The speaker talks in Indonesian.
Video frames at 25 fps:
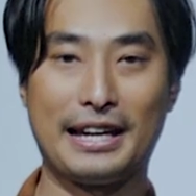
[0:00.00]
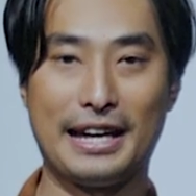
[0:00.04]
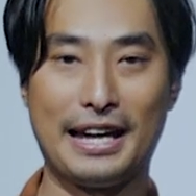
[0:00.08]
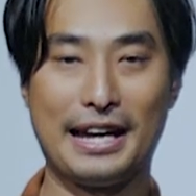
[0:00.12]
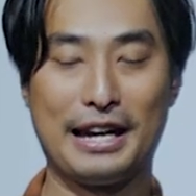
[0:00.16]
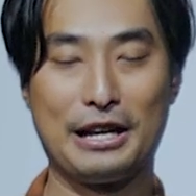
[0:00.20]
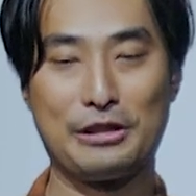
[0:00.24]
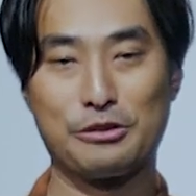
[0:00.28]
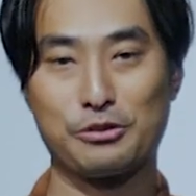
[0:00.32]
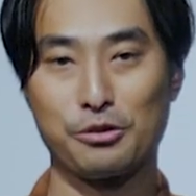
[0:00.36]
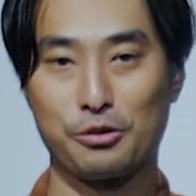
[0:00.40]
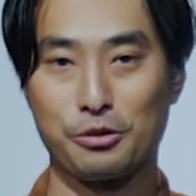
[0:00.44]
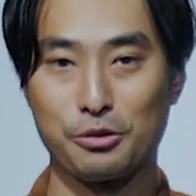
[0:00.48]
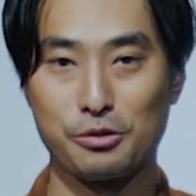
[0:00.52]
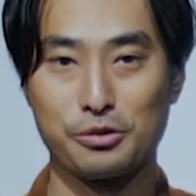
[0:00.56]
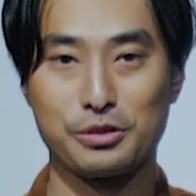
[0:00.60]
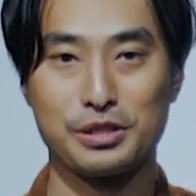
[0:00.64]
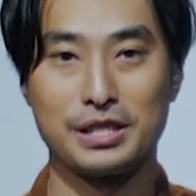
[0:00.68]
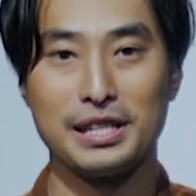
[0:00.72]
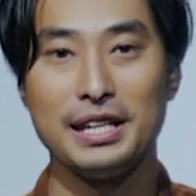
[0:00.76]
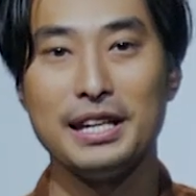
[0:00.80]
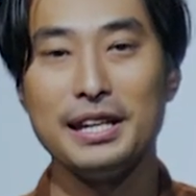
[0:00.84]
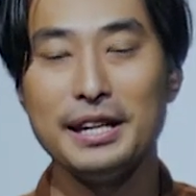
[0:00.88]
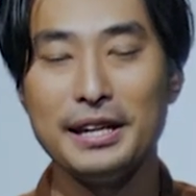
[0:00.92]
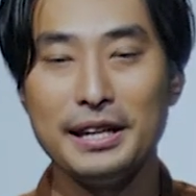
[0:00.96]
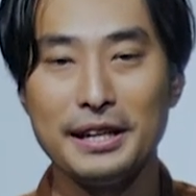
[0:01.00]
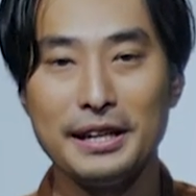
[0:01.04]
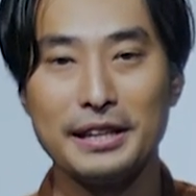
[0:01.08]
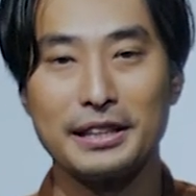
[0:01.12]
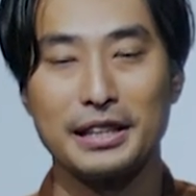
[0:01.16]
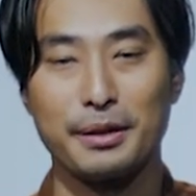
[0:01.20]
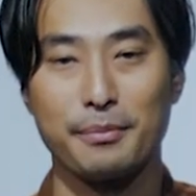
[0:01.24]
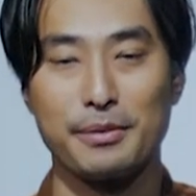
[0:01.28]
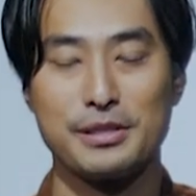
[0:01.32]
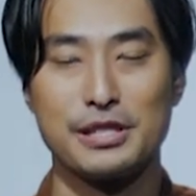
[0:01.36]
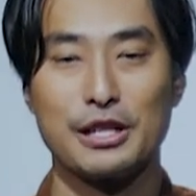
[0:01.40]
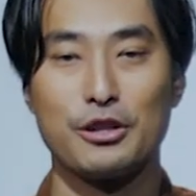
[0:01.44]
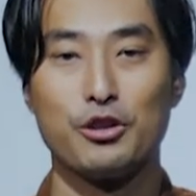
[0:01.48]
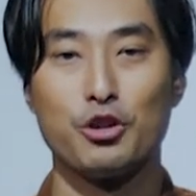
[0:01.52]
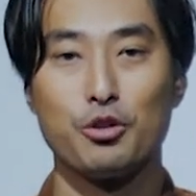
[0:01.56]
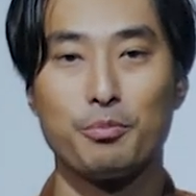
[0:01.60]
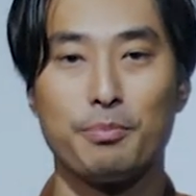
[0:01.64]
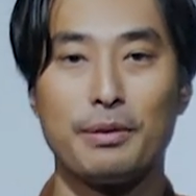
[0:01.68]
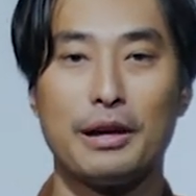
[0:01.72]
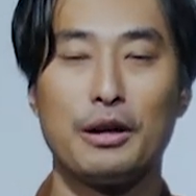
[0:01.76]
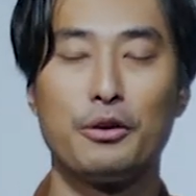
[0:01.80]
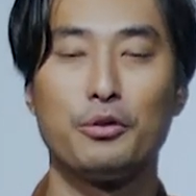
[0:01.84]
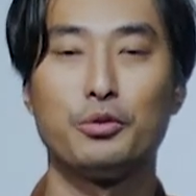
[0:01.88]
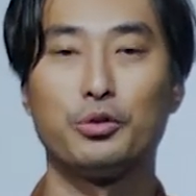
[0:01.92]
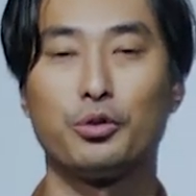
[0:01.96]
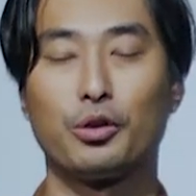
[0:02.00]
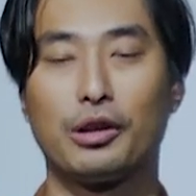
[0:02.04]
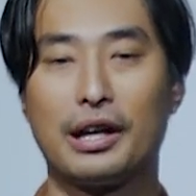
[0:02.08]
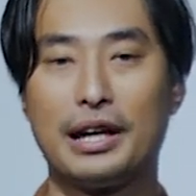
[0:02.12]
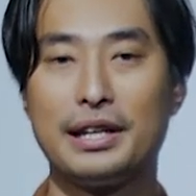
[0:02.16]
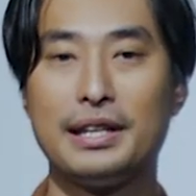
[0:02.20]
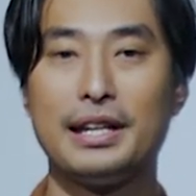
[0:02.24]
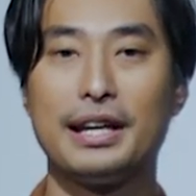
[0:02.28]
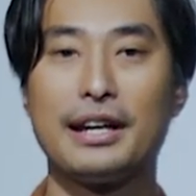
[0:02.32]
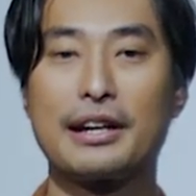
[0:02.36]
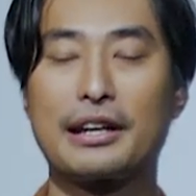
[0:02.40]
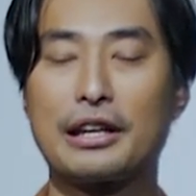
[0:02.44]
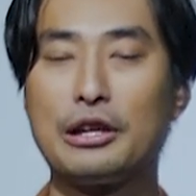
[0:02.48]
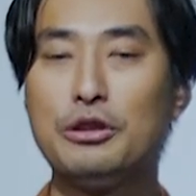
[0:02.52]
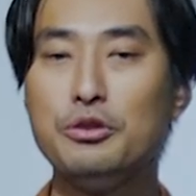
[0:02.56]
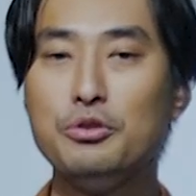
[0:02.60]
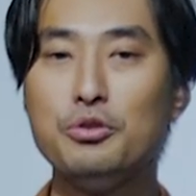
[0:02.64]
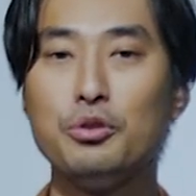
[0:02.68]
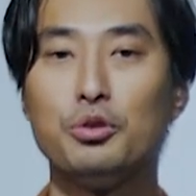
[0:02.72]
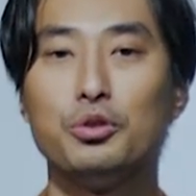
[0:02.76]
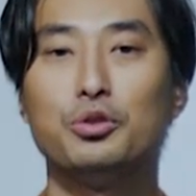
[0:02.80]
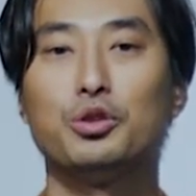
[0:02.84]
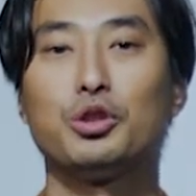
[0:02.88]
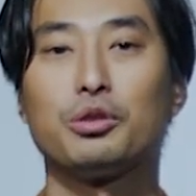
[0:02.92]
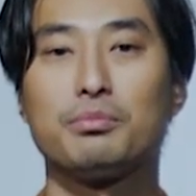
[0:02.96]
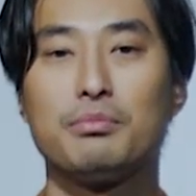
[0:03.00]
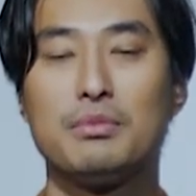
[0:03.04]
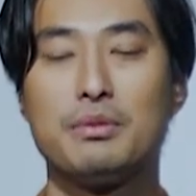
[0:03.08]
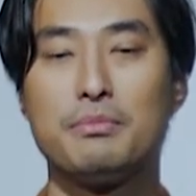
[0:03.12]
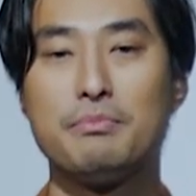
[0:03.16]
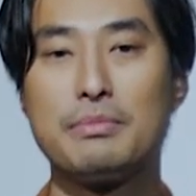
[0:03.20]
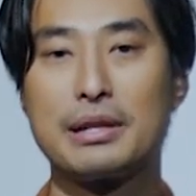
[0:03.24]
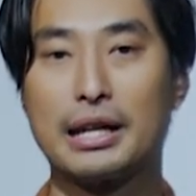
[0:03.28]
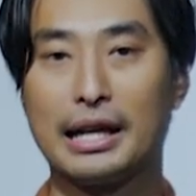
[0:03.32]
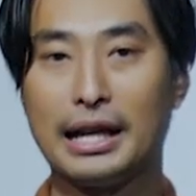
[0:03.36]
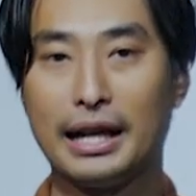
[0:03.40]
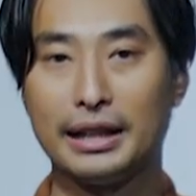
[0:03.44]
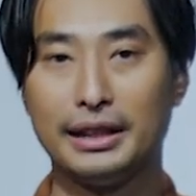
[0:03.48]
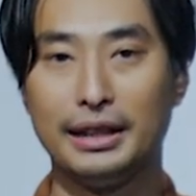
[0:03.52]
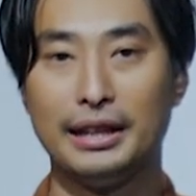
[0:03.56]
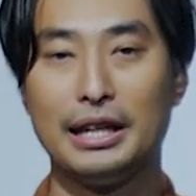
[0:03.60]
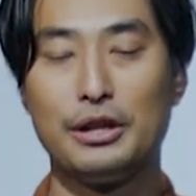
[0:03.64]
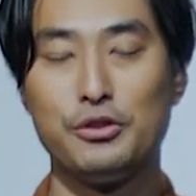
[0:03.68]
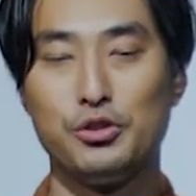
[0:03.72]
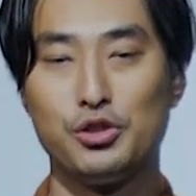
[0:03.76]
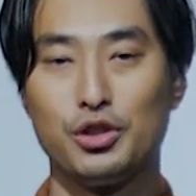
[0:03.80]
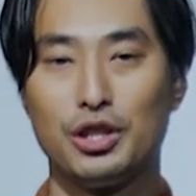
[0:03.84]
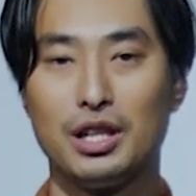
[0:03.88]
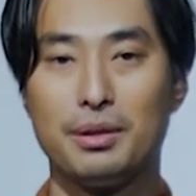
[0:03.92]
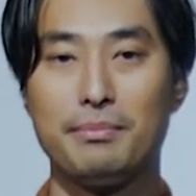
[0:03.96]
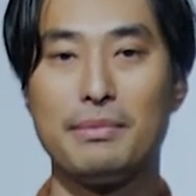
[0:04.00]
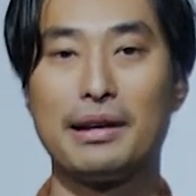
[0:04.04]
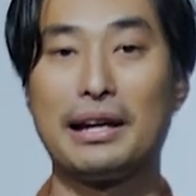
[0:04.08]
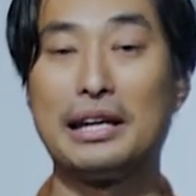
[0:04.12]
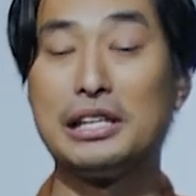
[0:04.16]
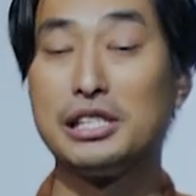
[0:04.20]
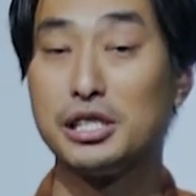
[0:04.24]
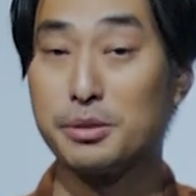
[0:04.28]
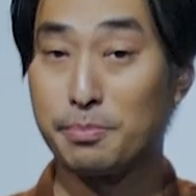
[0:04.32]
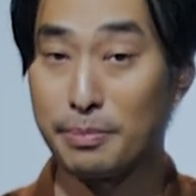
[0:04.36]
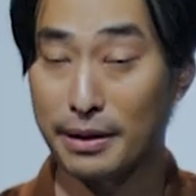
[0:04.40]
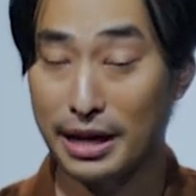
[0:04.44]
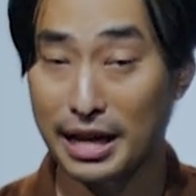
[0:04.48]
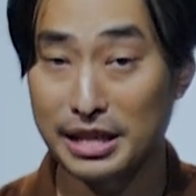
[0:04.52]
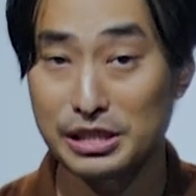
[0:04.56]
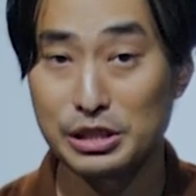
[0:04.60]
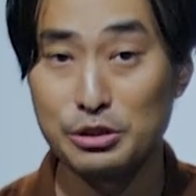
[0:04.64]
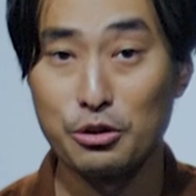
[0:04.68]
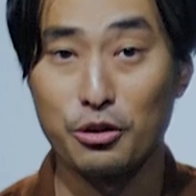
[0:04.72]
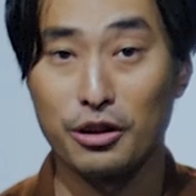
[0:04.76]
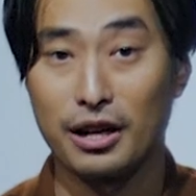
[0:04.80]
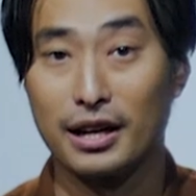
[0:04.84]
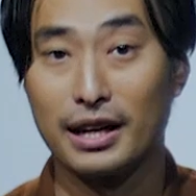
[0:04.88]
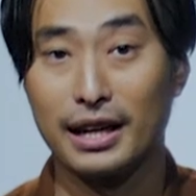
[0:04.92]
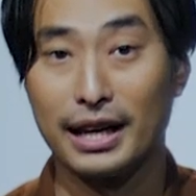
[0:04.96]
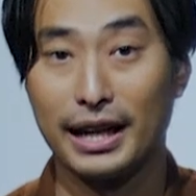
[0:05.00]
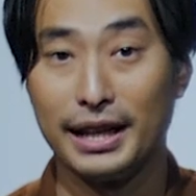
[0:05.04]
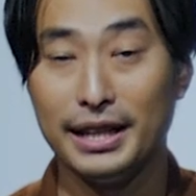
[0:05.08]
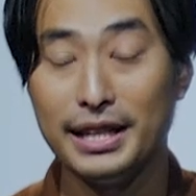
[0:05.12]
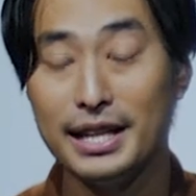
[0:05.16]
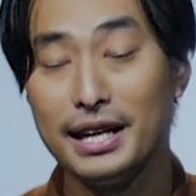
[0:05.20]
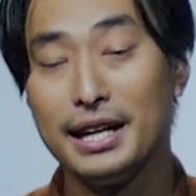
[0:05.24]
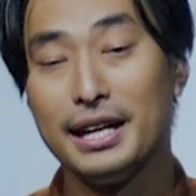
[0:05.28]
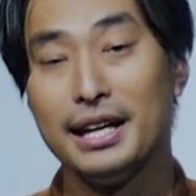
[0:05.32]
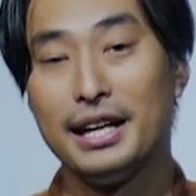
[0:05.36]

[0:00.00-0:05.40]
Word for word: tayangan Solusi. Tapi jangan lupa untuk Anda yang rindu untuk memberkati dan juga menginspirasi orang lain,